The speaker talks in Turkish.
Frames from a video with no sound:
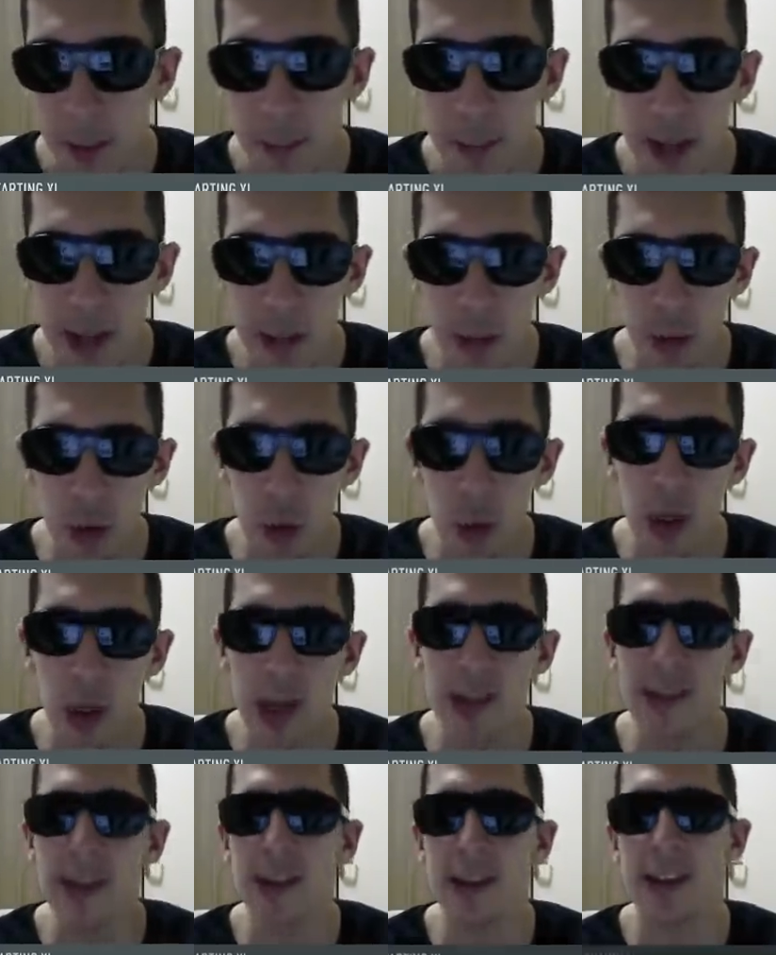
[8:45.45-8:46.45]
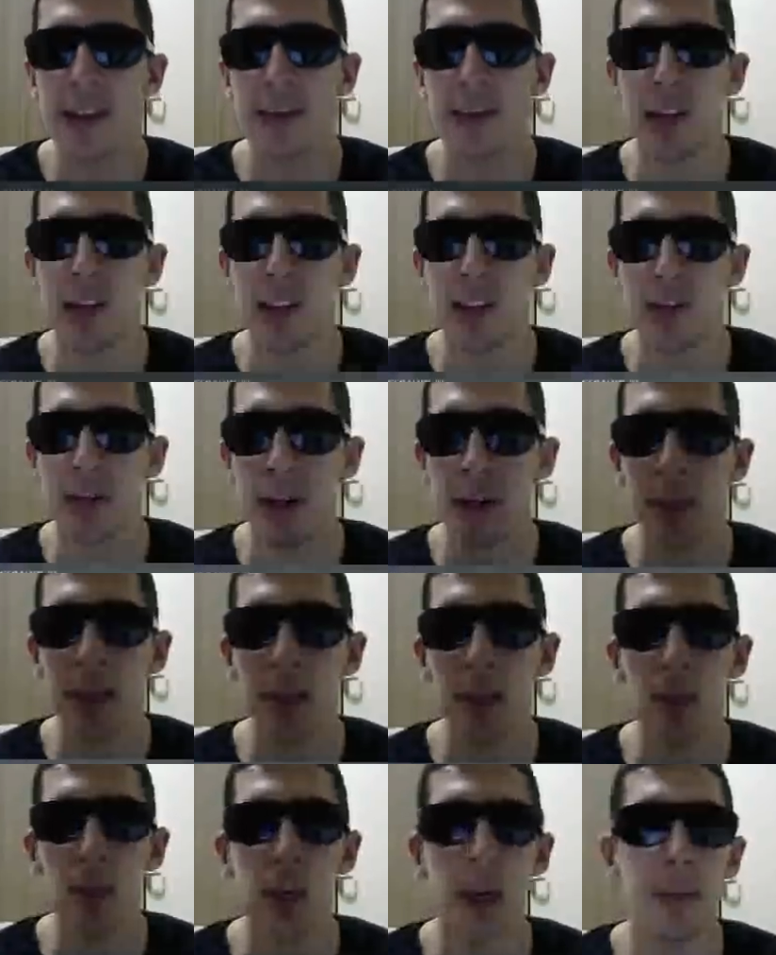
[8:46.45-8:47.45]
Bir de burada Huesca SBC'si var. Bir
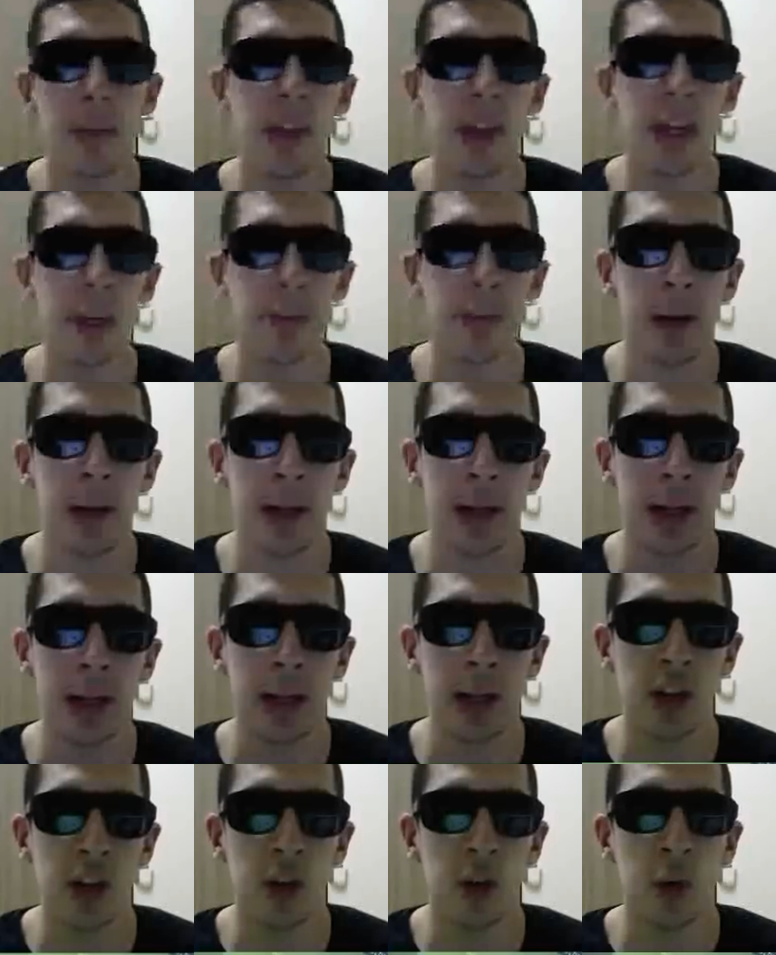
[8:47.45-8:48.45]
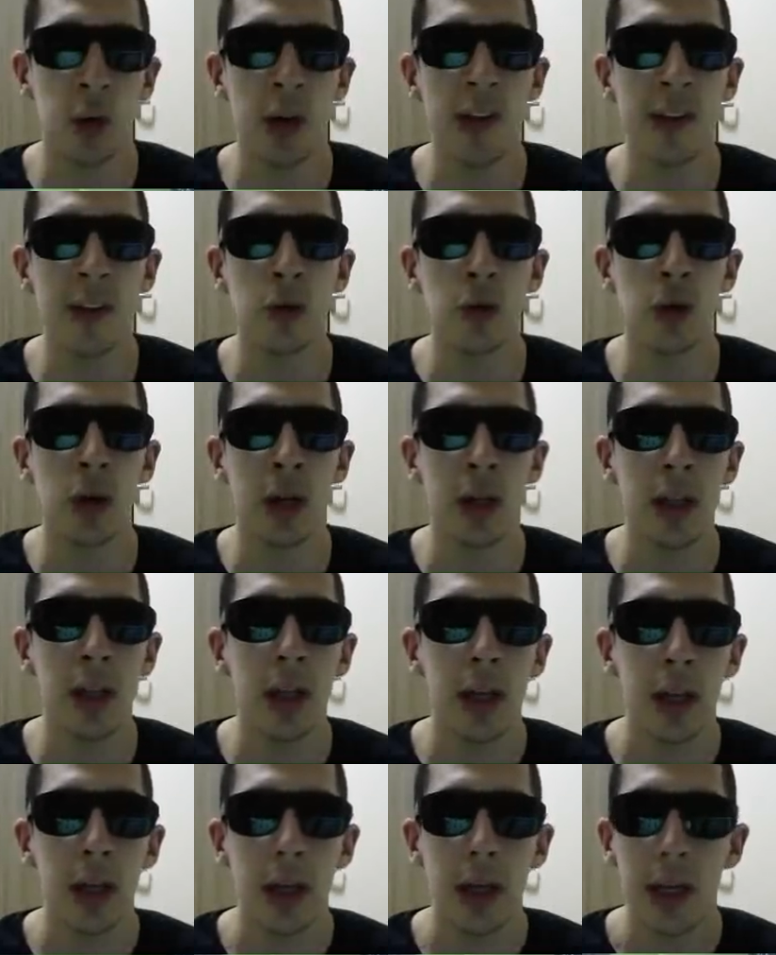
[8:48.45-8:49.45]
de bu SBC pahalı arkadaşlar. Huesca şu an
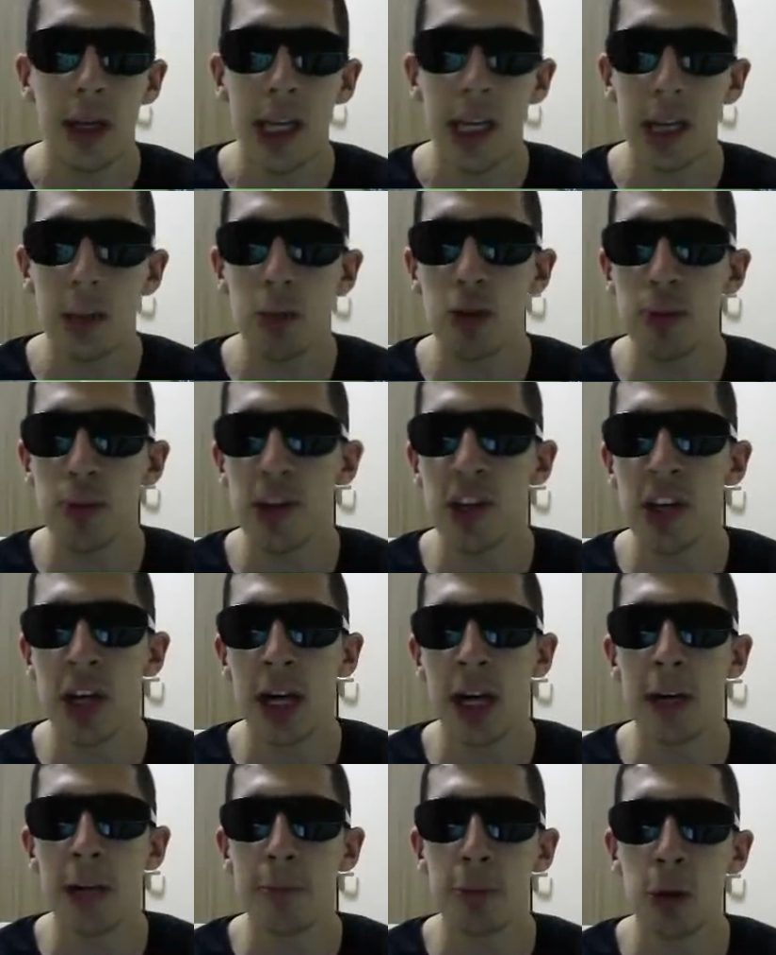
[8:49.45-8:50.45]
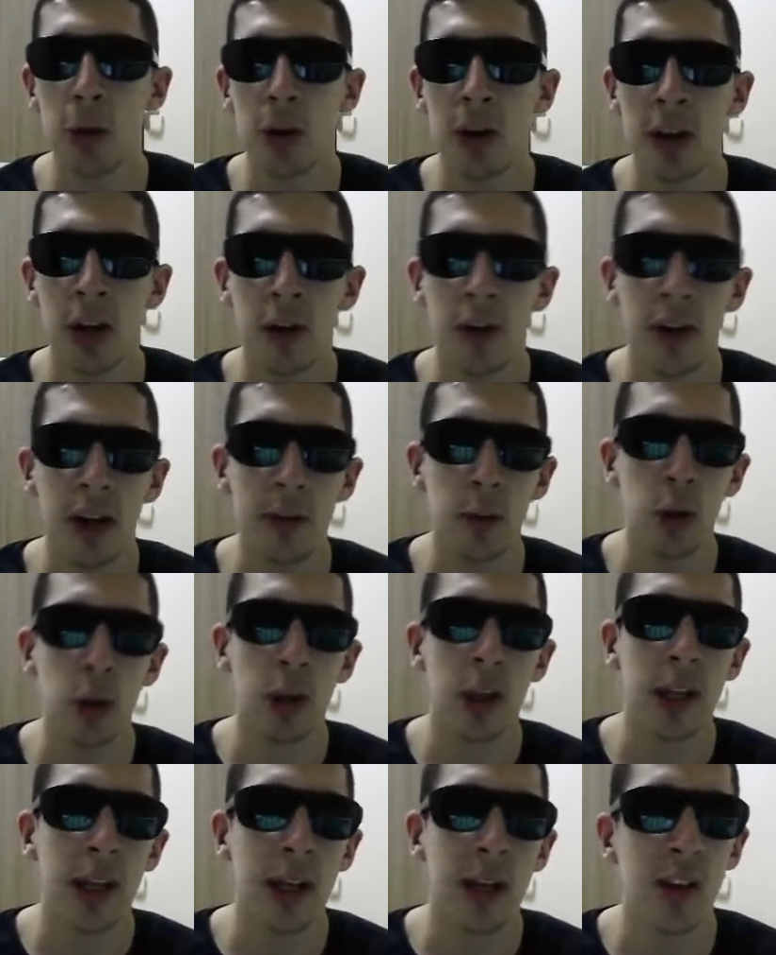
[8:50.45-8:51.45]
75K yapılıyor. Reval
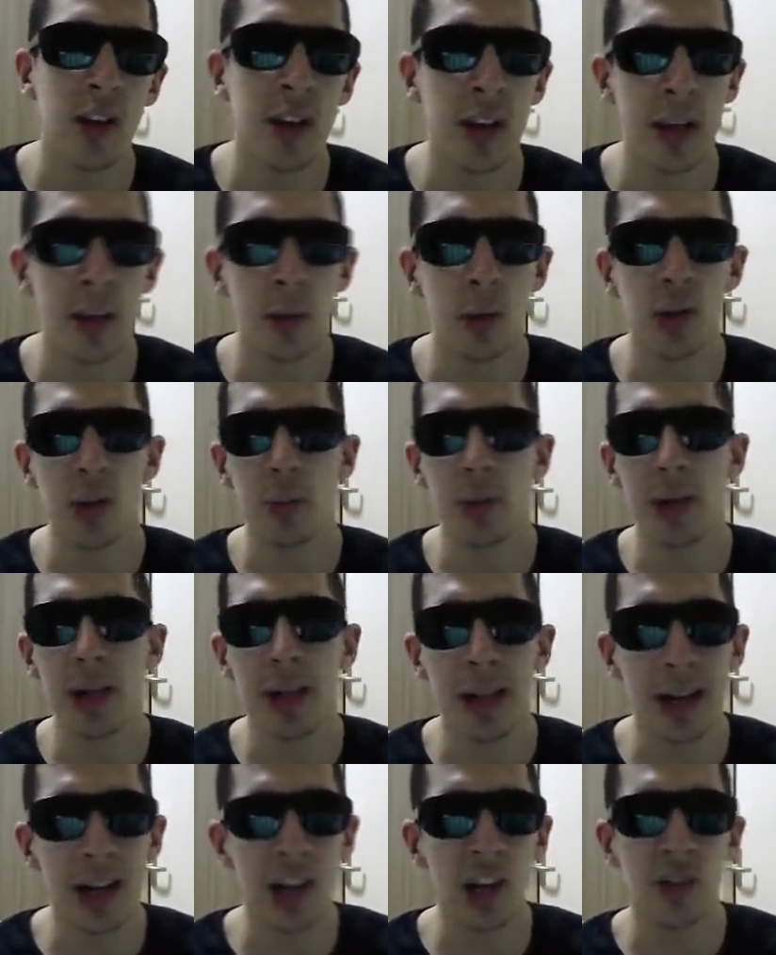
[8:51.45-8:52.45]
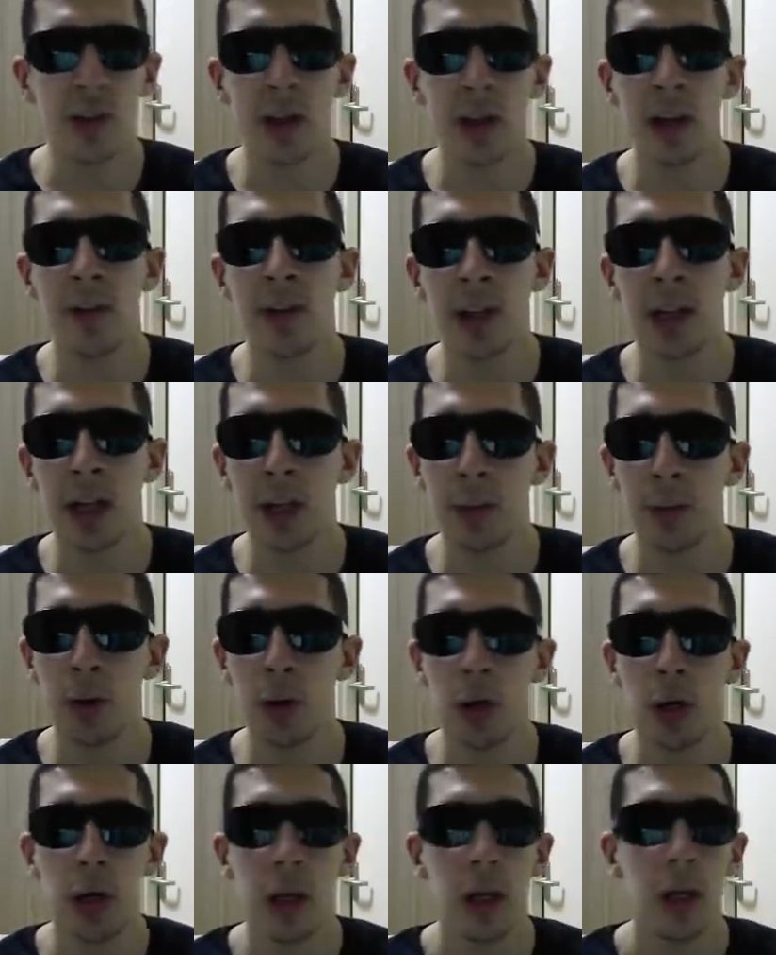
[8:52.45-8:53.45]
Bullet'te yanlış hatırlamıyorsam 40K civarına falan
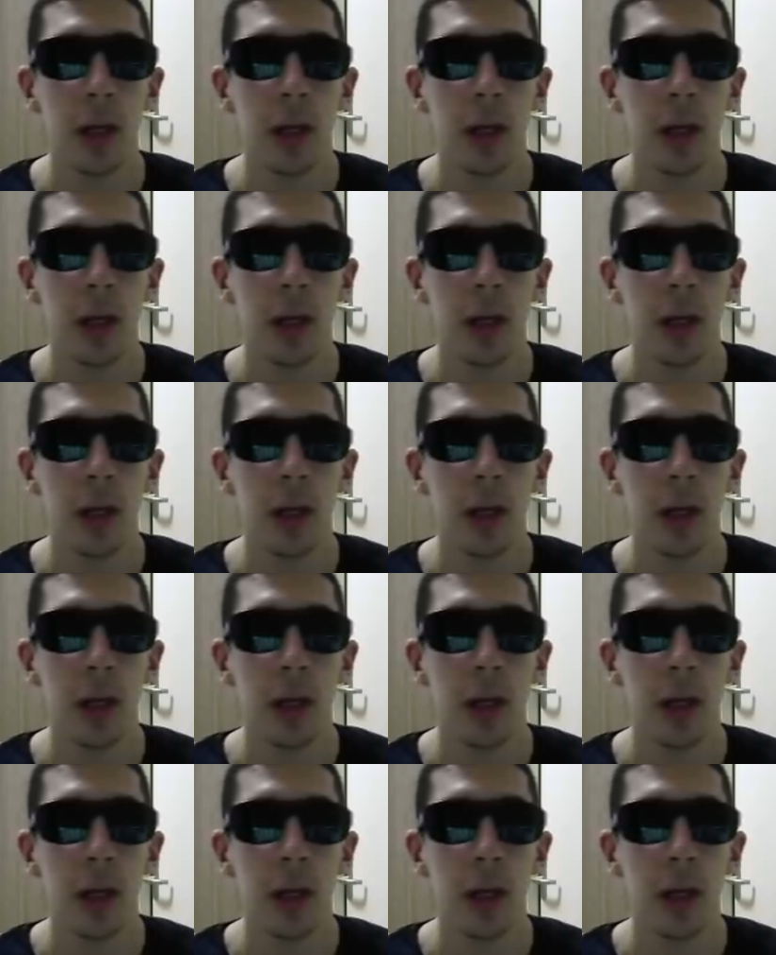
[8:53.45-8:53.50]
yapılıyor.